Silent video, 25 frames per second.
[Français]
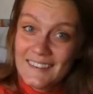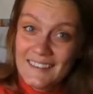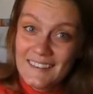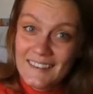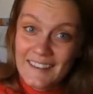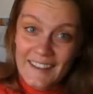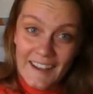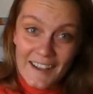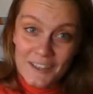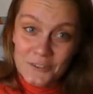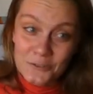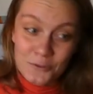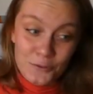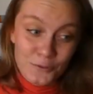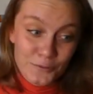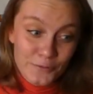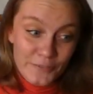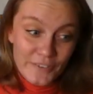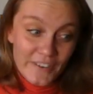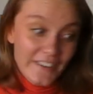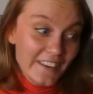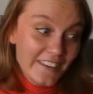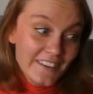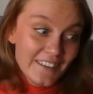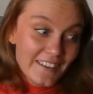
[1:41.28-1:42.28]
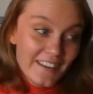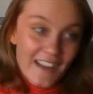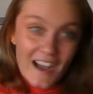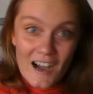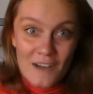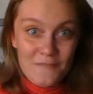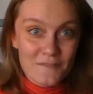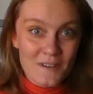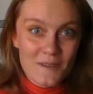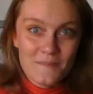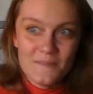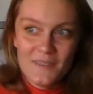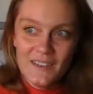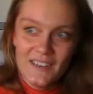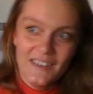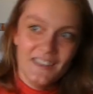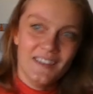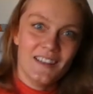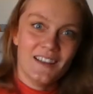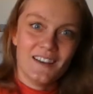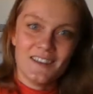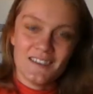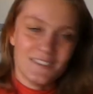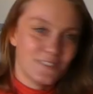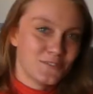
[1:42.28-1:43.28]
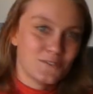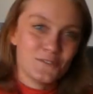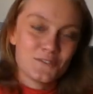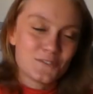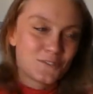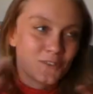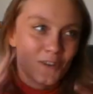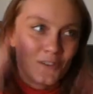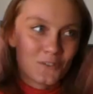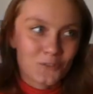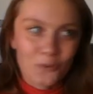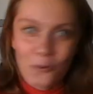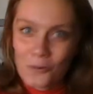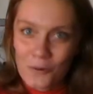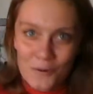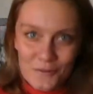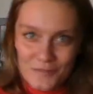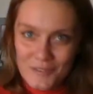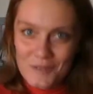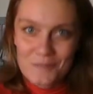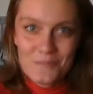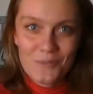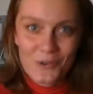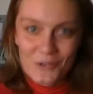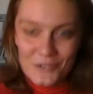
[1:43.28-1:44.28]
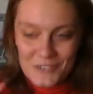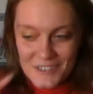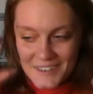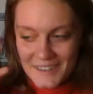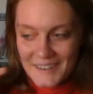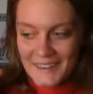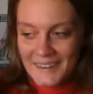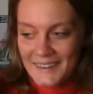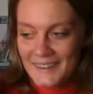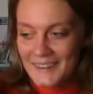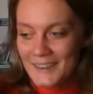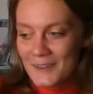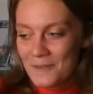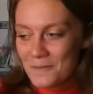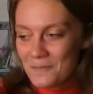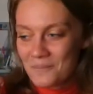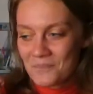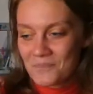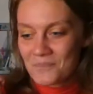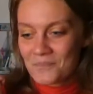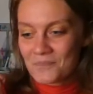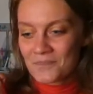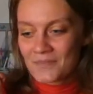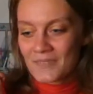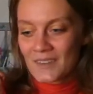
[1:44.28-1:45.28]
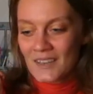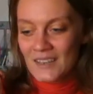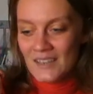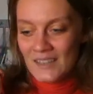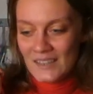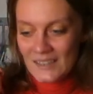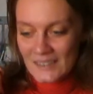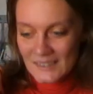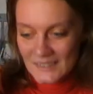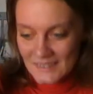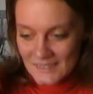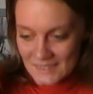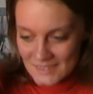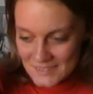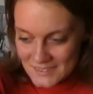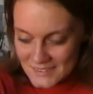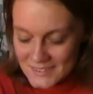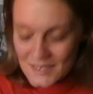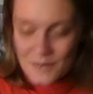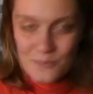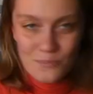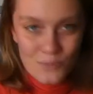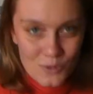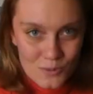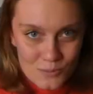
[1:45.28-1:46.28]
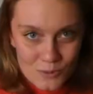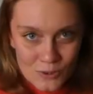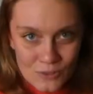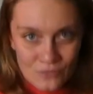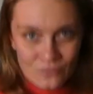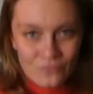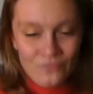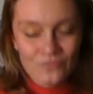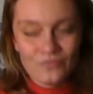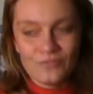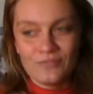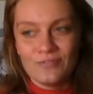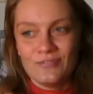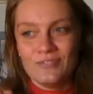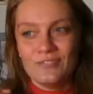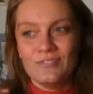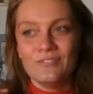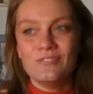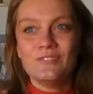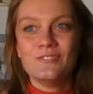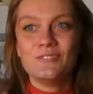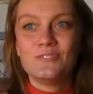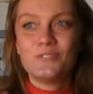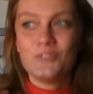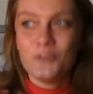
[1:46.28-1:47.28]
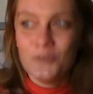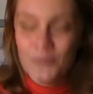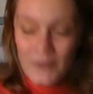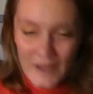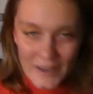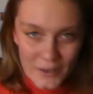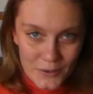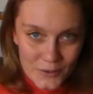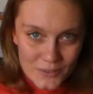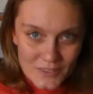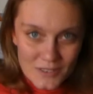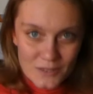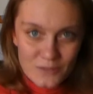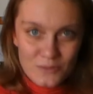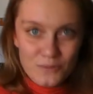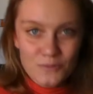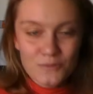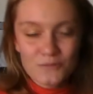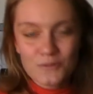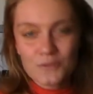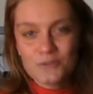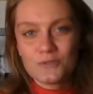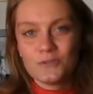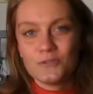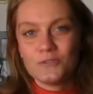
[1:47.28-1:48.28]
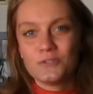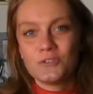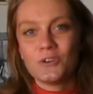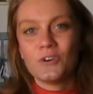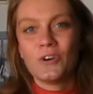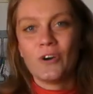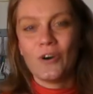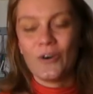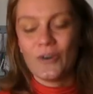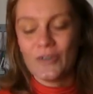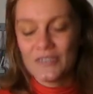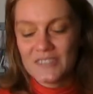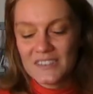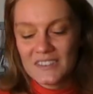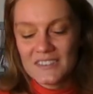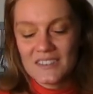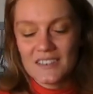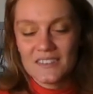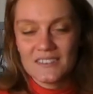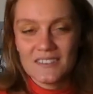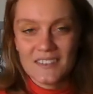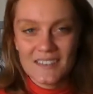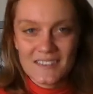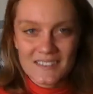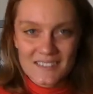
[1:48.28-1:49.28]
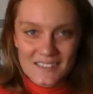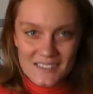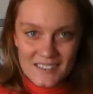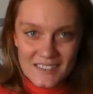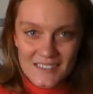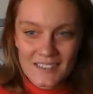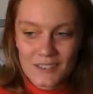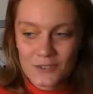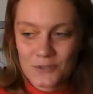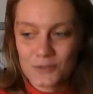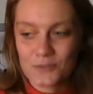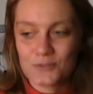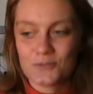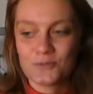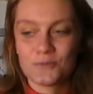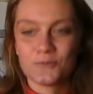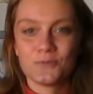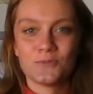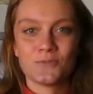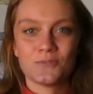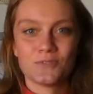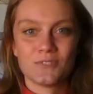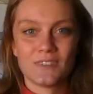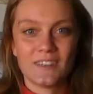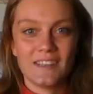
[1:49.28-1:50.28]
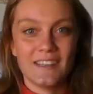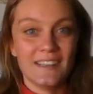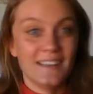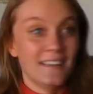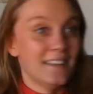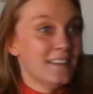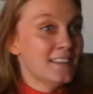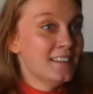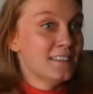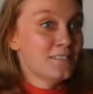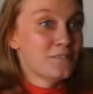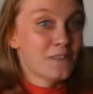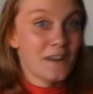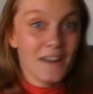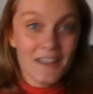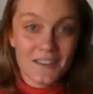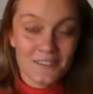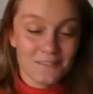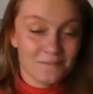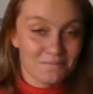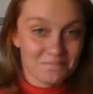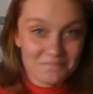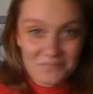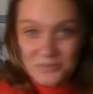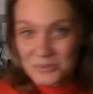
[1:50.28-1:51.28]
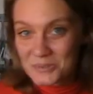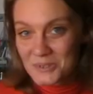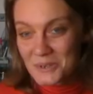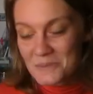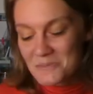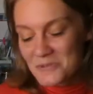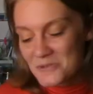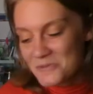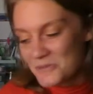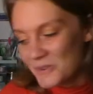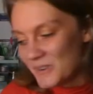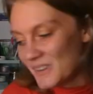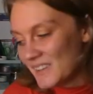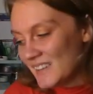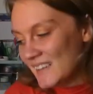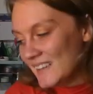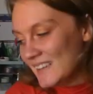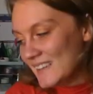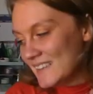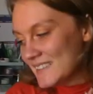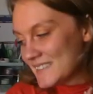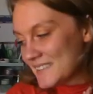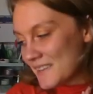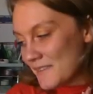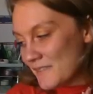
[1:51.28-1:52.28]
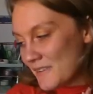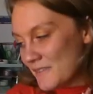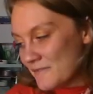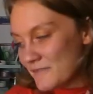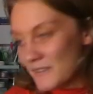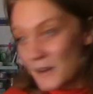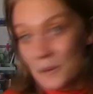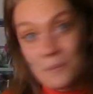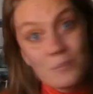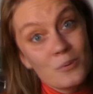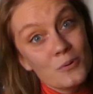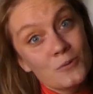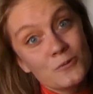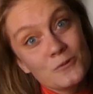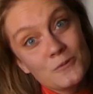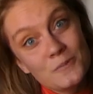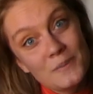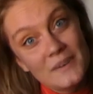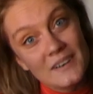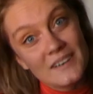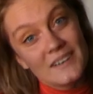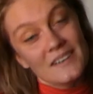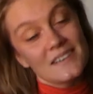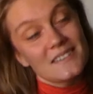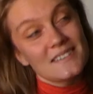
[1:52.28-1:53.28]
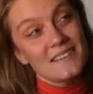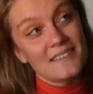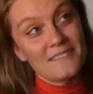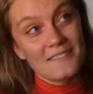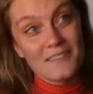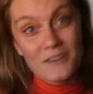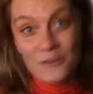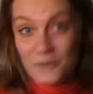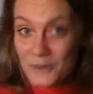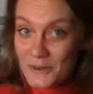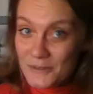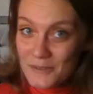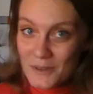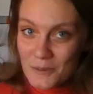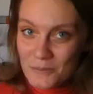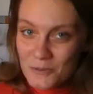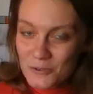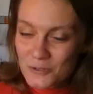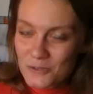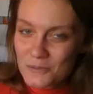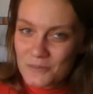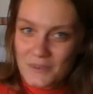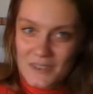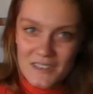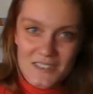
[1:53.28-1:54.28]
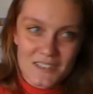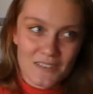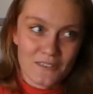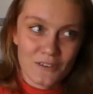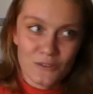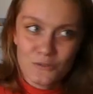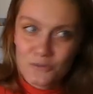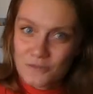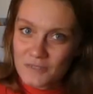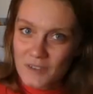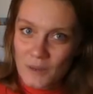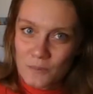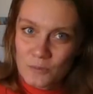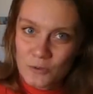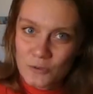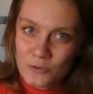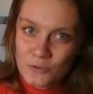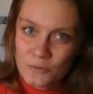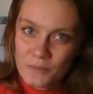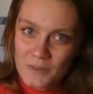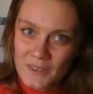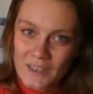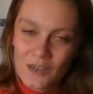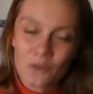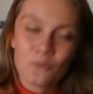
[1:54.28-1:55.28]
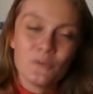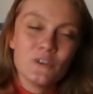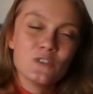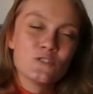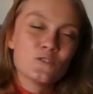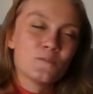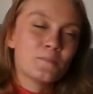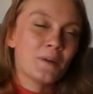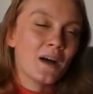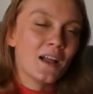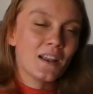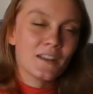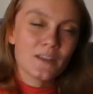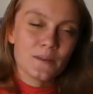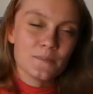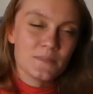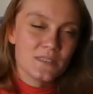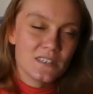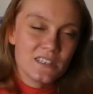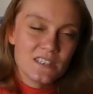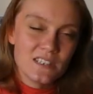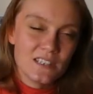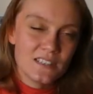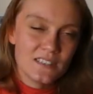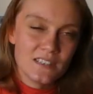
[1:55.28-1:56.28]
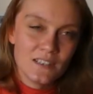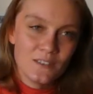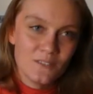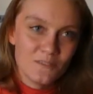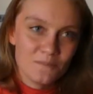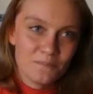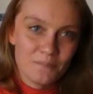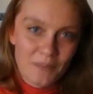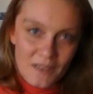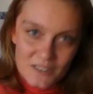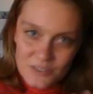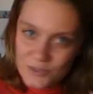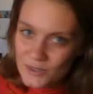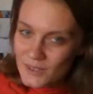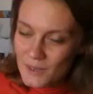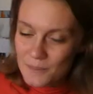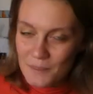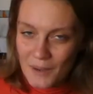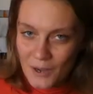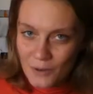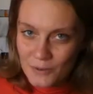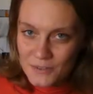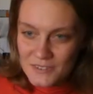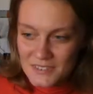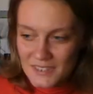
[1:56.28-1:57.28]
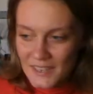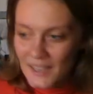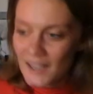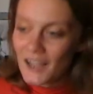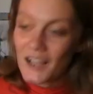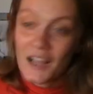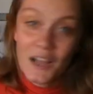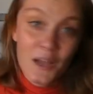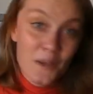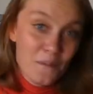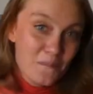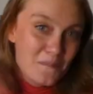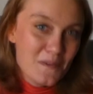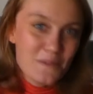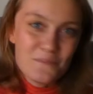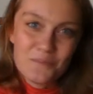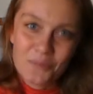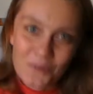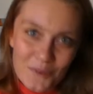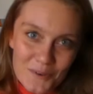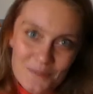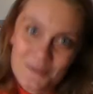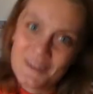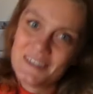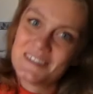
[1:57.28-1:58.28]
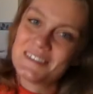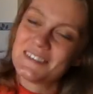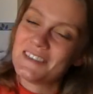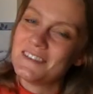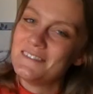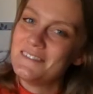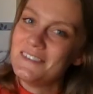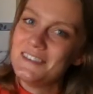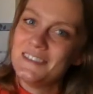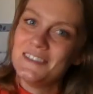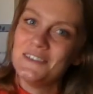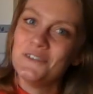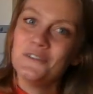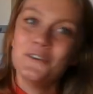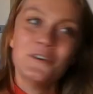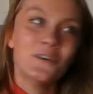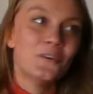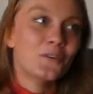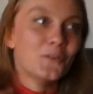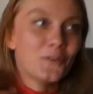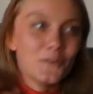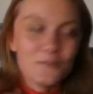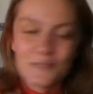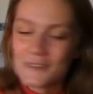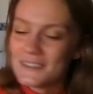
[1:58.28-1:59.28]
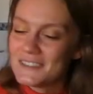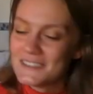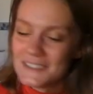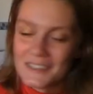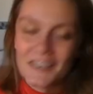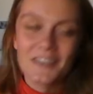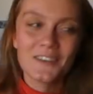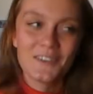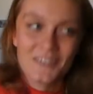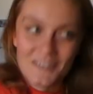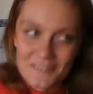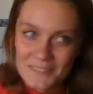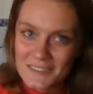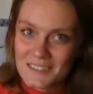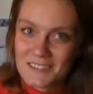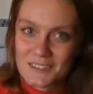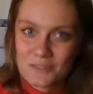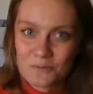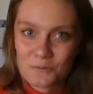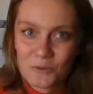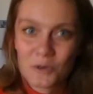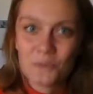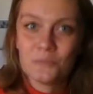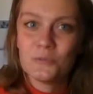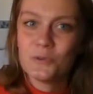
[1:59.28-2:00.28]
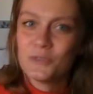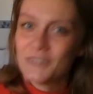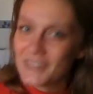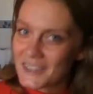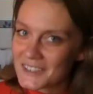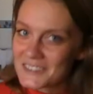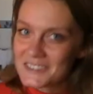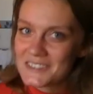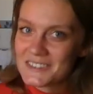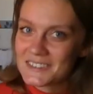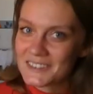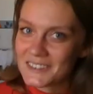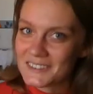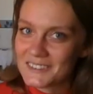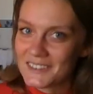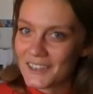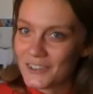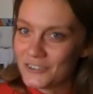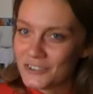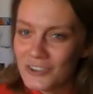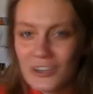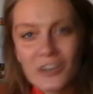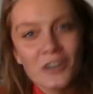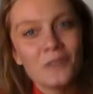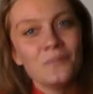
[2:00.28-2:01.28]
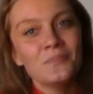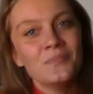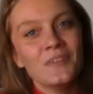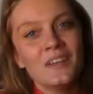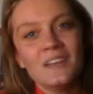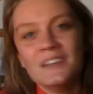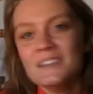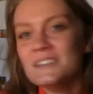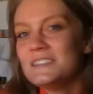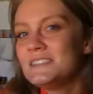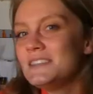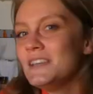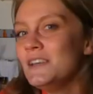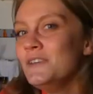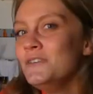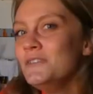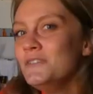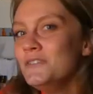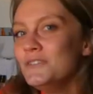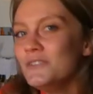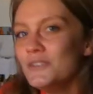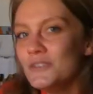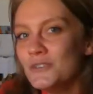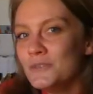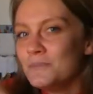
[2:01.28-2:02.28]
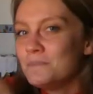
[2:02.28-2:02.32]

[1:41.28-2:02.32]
il est atrophié, il est affamé, il a juste trop envie de manger et c'est le moment de lui accorder de nouveau ce temps en tête à tête, cette attention. Et voilà, tout simplement. Ça va me faire beaucoup de bien, ça va lui faire beaucoup de bien, ça va nous faire beaucoup de bien. Oui, je parle comme si c'était une personne à part entière, mais pour le bien de cette vidéo, on va dire qu'effectivement, mon artiste intérieur, c'est une